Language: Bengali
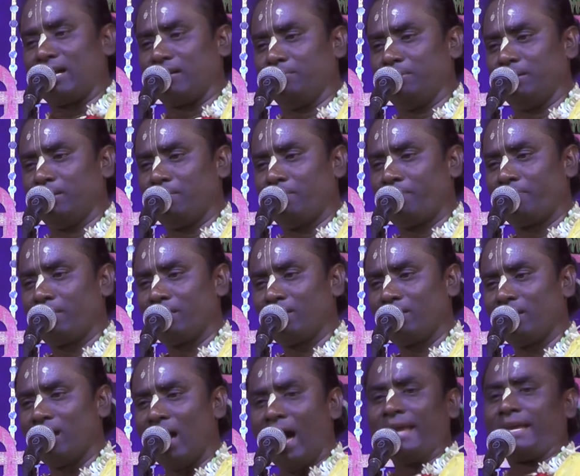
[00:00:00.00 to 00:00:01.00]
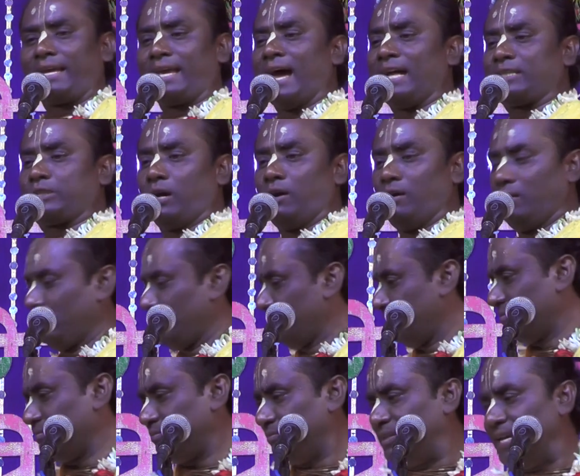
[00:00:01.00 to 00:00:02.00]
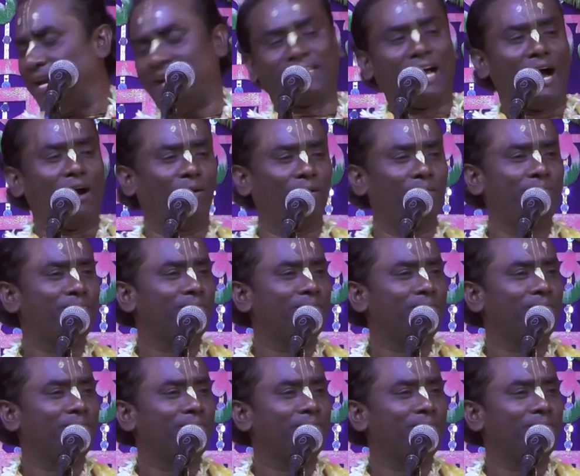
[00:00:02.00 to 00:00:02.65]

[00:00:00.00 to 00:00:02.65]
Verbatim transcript: লাগবে তাই কে আছো দিয়ে দাও